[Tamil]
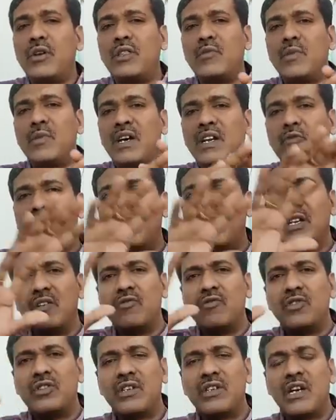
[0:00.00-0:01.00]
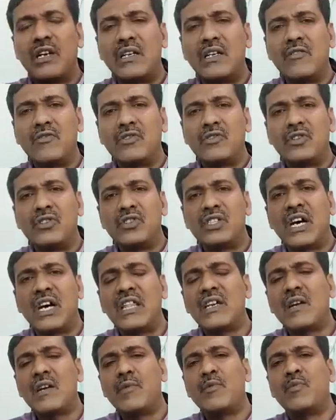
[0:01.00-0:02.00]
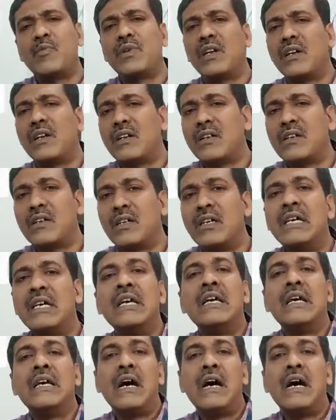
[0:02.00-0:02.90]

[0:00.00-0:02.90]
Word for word: இது மாதிரி ஒரு இருபத்தி நாலு இருபத்தஞ்சு ஜாதக அமைப்புகள் இருக்குது